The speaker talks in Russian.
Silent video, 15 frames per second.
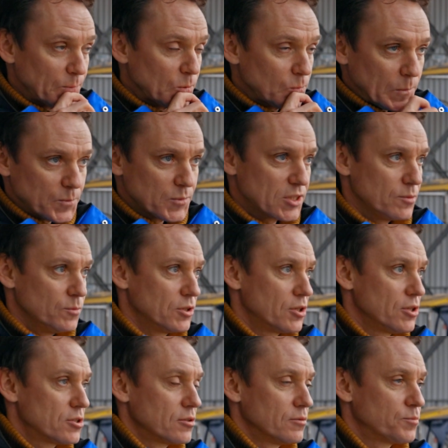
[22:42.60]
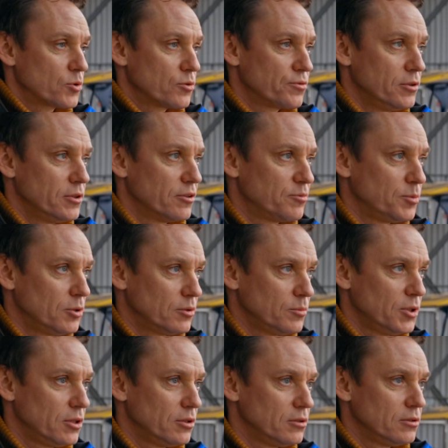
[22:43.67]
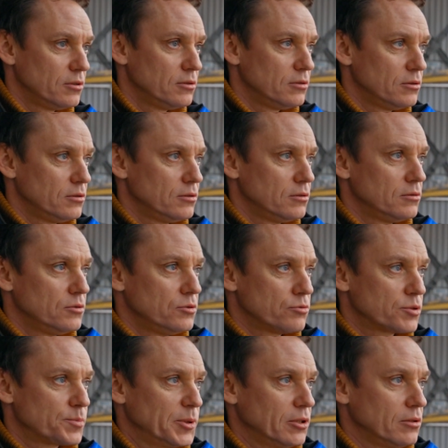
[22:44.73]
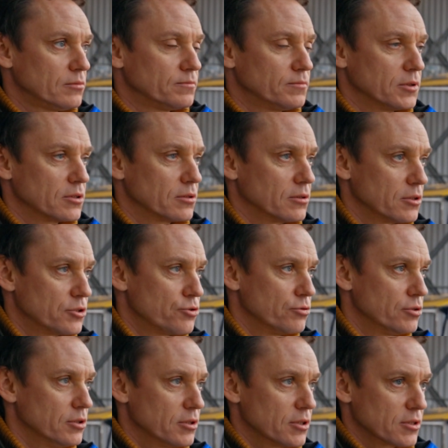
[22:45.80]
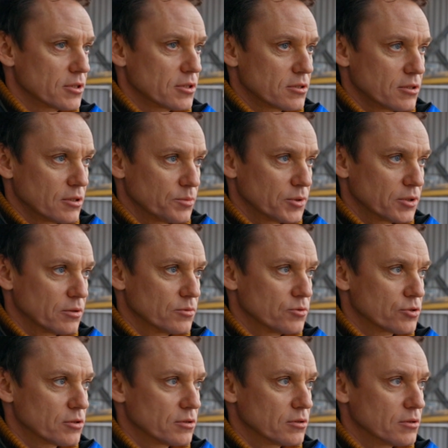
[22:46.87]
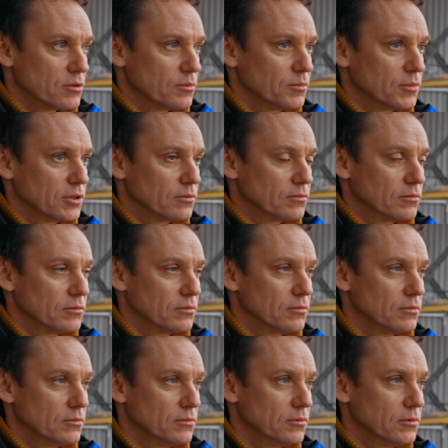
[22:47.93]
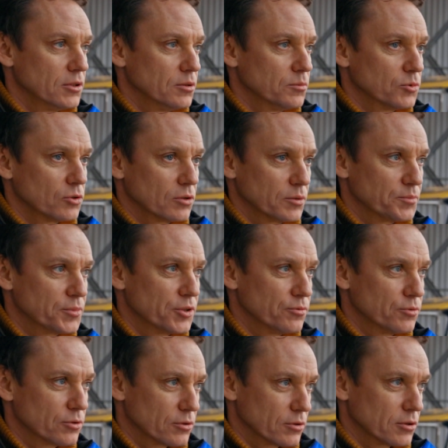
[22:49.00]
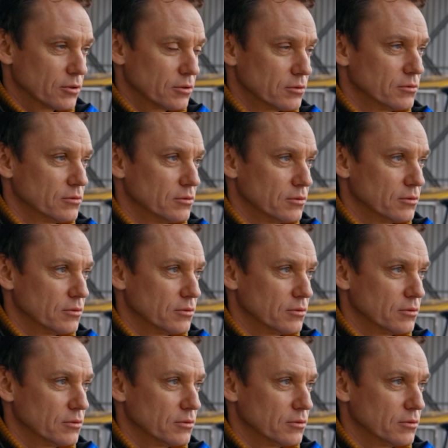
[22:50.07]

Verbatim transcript: ну, симметричный профиль я в полной мере не, не, не успел ощутить и осознать, потому что мы немного перевернутых э,